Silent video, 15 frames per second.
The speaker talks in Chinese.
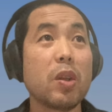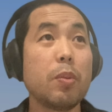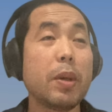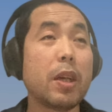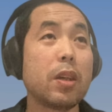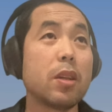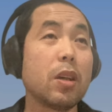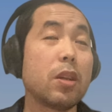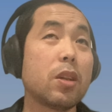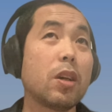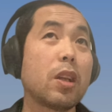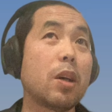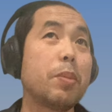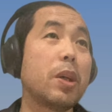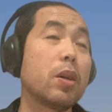你就把
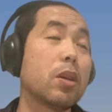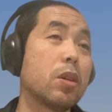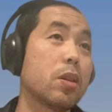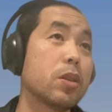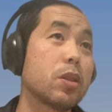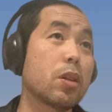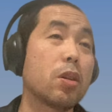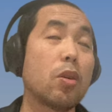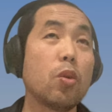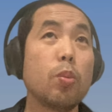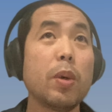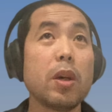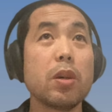让让他们俄罗斯和欧